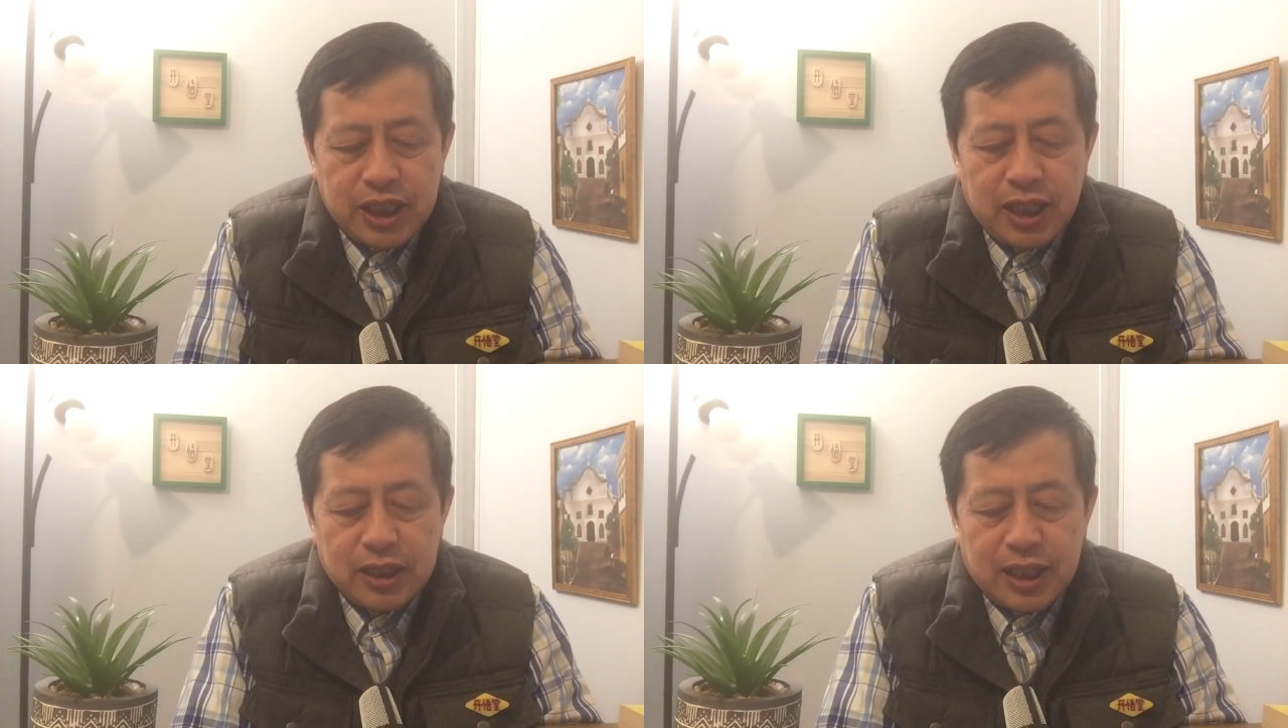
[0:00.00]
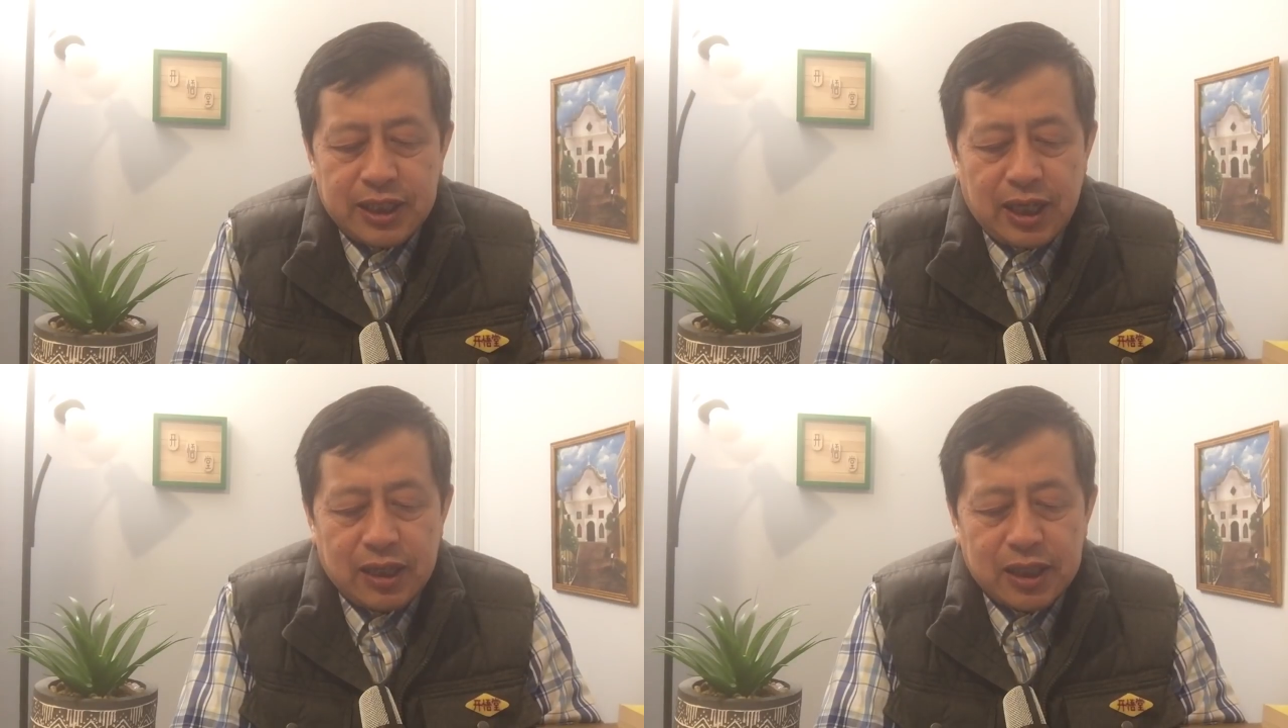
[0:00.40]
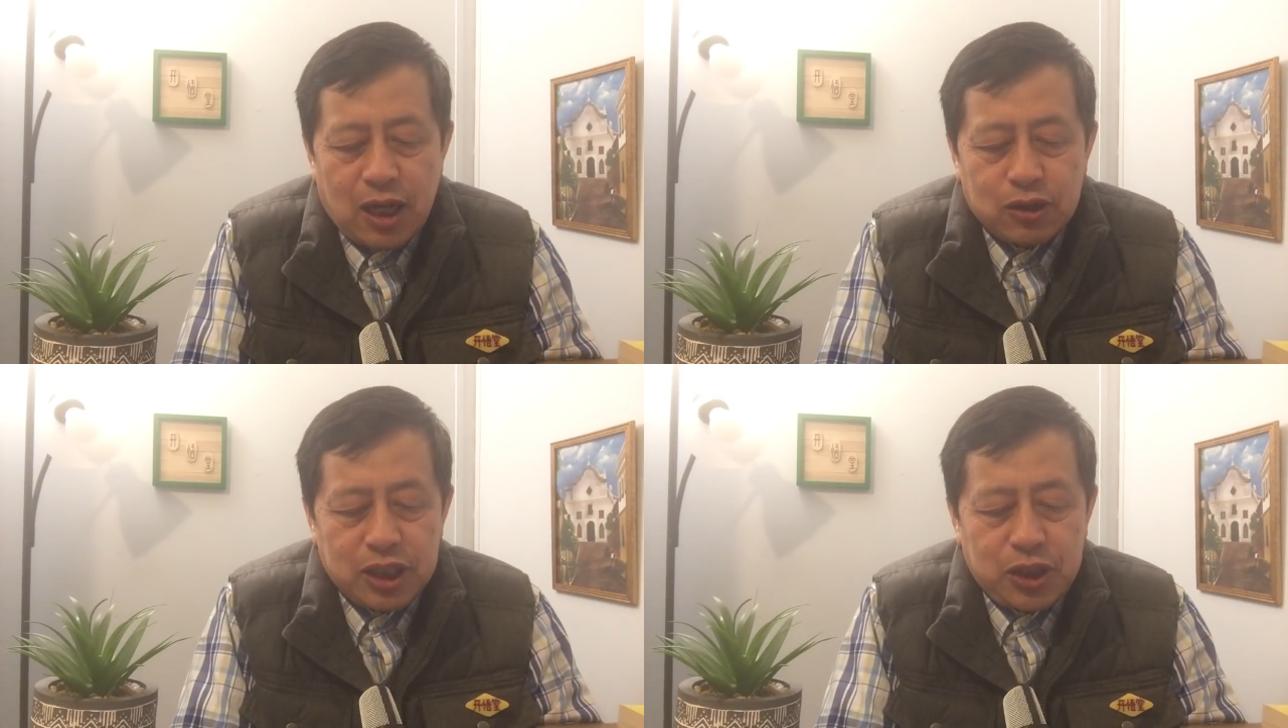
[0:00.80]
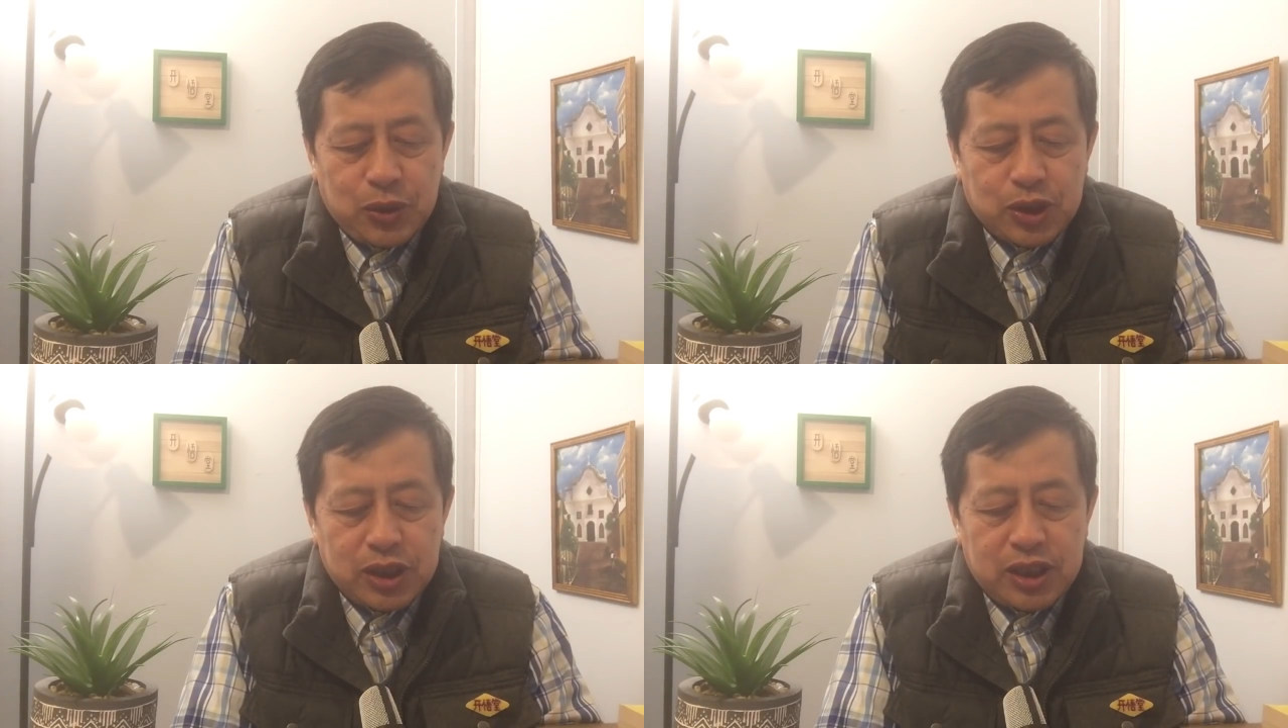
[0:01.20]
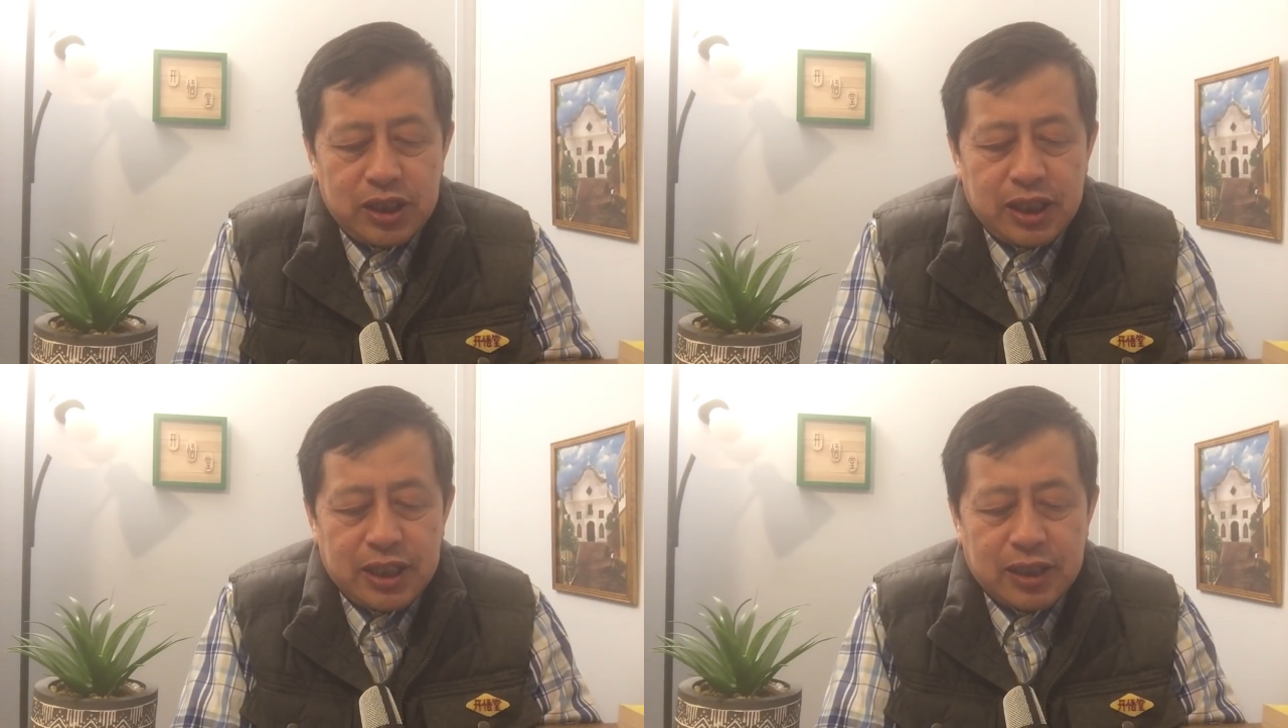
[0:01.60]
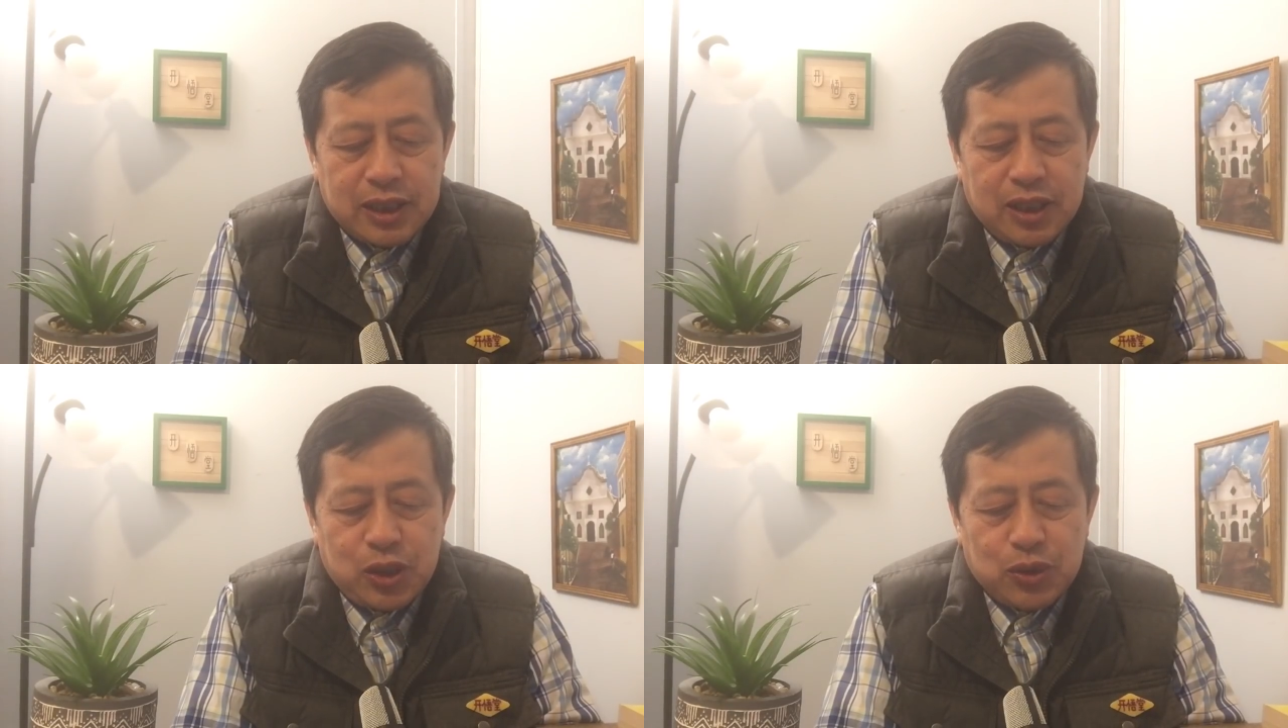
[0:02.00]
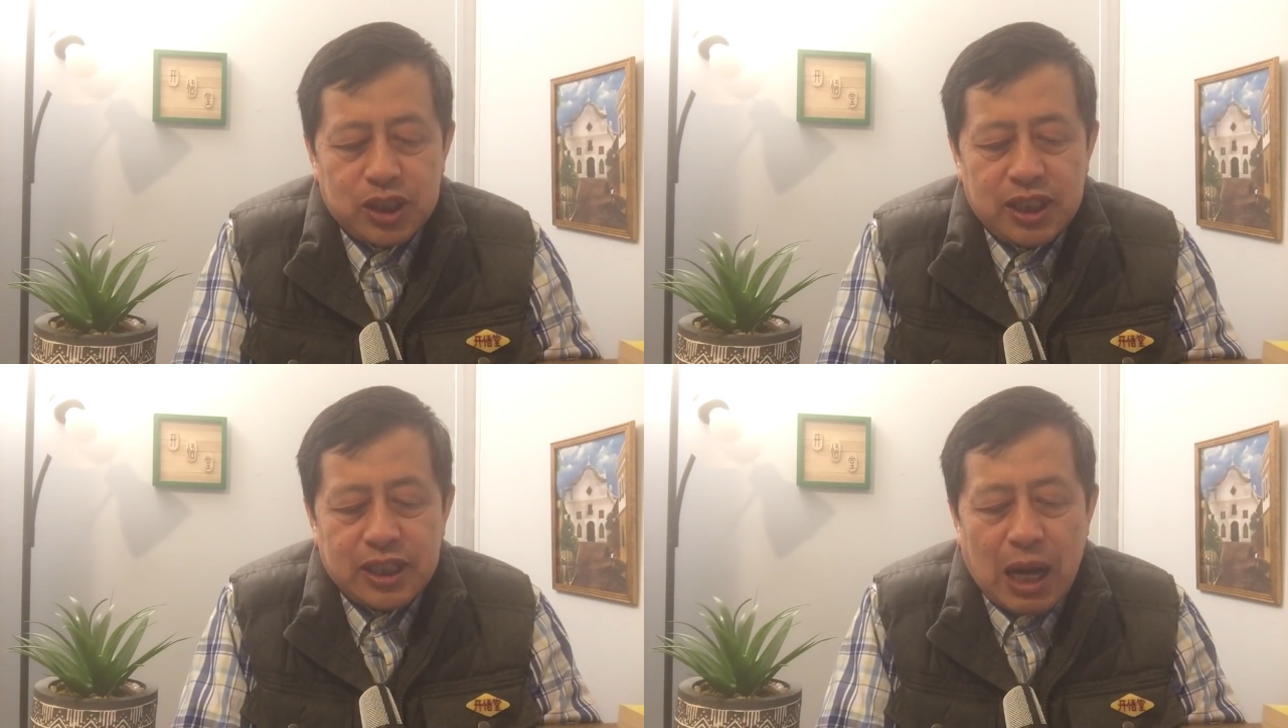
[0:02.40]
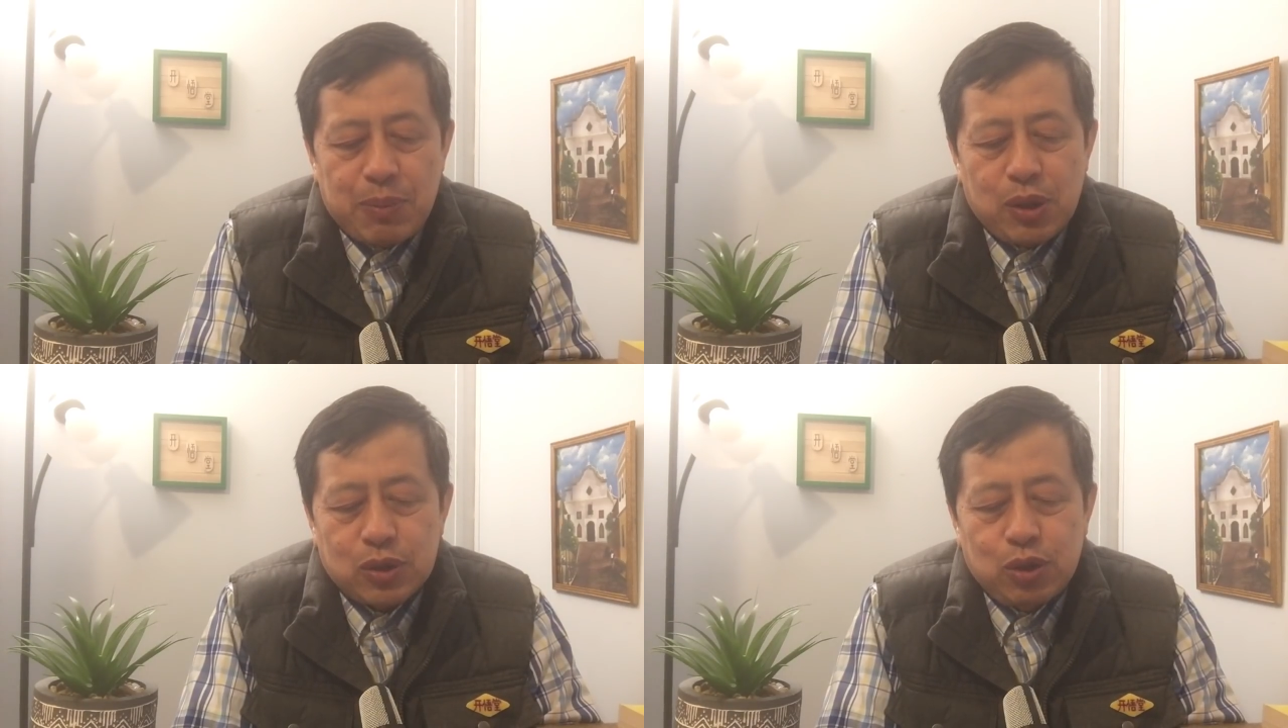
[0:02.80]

界，他想到的就是直接将这个旧世界打破，